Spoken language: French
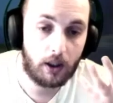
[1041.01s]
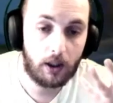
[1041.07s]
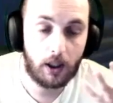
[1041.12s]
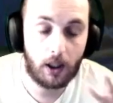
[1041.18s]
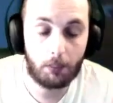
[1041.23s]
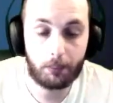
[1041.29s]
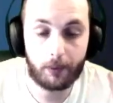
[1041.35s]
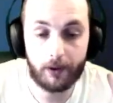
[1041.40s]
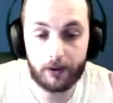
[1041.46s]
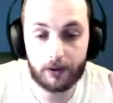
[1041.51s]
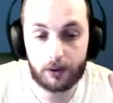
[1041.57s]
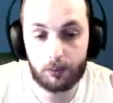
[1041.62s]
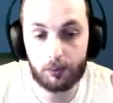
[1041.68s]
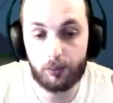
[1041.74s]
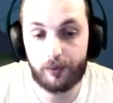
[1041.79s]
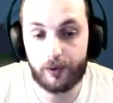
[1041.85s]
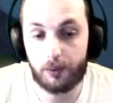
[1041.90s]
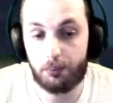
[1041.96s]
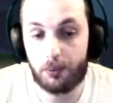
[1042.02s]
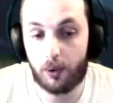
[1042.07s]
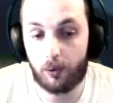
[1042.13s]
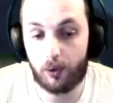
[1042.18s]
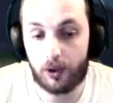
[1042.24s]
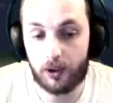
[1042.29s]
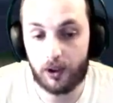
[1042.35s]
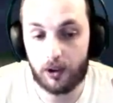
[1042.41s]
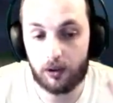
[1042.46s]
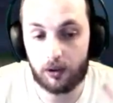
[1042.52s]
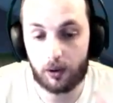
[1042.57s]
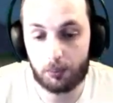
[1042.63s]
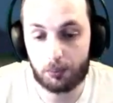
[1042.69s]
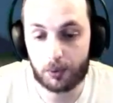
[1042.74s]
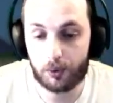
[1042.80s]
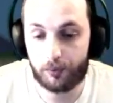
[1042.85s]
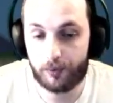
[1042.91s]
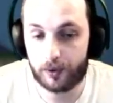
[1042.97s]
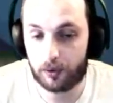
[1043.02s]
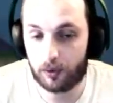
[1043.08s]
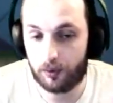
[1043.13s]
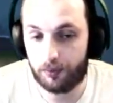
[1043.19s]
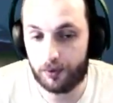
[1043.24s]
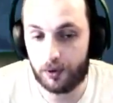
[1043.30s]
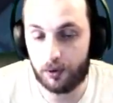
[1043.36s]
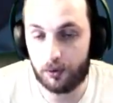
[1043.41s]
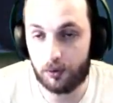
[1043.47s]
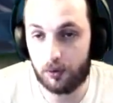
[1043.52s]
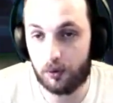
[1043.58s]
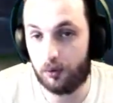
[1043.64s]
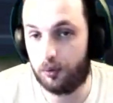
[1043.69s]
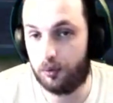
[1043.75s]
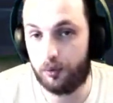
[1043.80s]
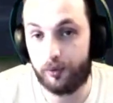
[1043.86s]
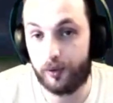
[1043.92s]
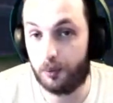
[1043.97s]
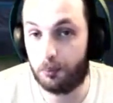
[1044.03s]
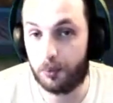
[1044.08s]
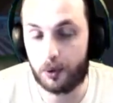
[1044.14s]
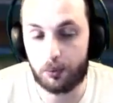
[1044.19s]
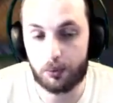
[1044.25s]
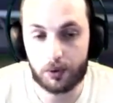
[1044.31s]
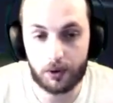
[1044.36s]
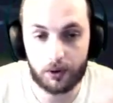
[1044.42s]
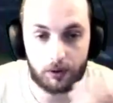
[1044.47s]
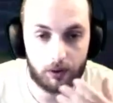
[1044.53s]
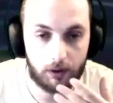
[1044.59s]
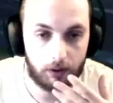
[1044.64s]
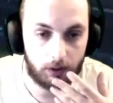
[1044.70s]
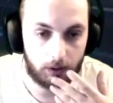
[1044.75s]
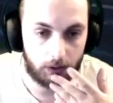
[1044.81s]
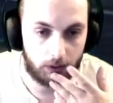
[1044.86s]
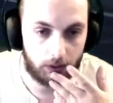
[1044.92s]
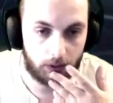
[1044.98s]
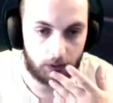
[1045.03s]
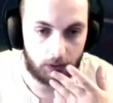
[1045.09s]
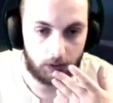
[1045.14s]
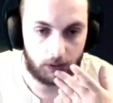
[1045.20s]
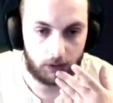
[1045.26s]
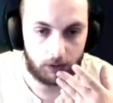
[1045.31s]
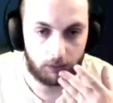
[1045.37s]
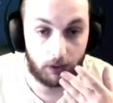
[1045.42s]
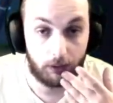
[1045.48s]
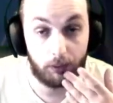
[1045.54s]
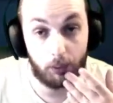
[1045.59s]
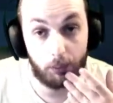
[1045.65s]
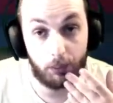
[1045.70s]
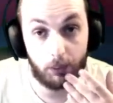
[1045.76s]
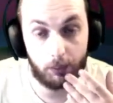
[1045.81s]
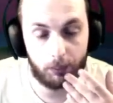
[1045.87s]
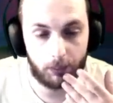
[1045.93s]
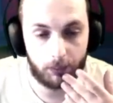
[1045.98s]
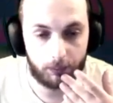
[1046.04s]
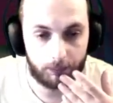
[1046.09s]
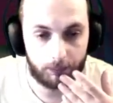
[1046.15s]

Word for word: Après, si vous faites bien le clean, comme je fais sur la vidéo, vous faites pas toucher. Bah, vaut mieux.